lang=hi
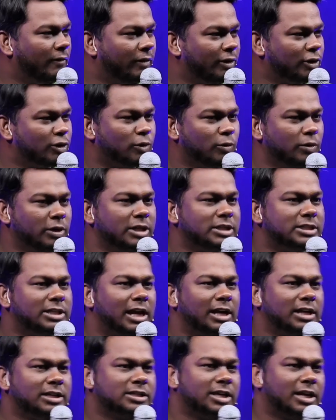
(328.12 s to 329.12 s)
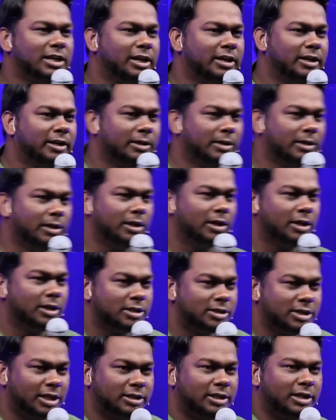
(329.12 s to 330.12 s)
फिर उस उन्नीस साल के साजा ने
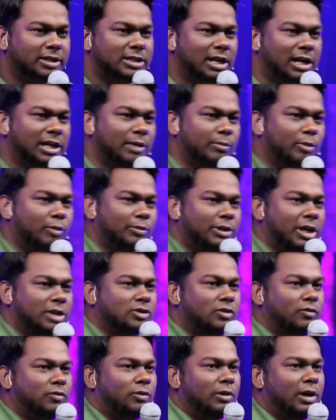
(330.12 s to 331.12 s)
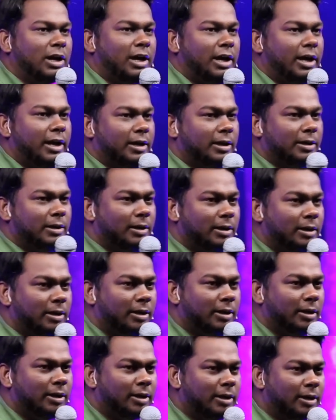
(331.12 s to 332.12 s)
सत्रह साल की मुमताज को फ़ोन लगाया
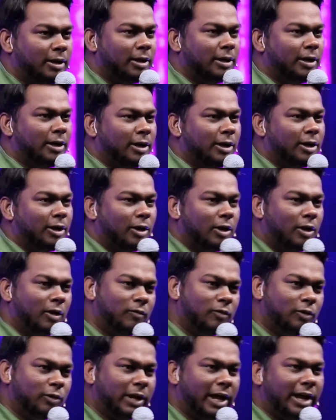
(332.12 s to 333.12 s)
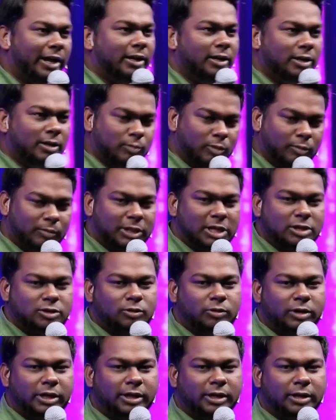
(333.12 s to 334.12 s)
और वो उठाई नहीं मुमताज
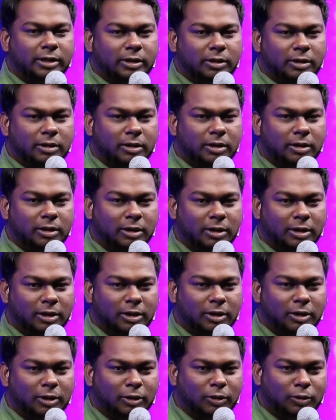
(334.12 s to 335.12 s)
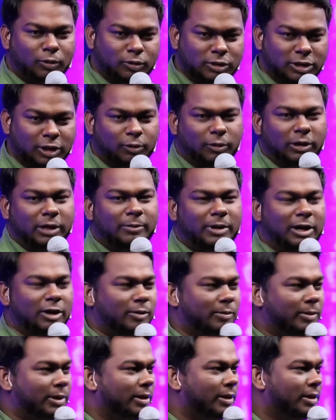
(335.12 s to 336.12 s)
सो रही है उसे थोड़ी
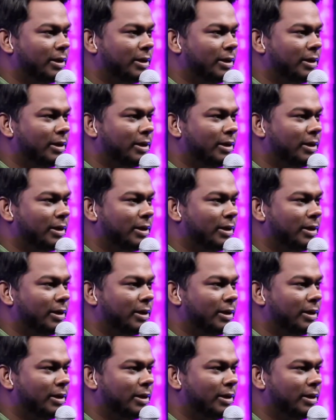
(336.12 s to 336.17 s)
मालूम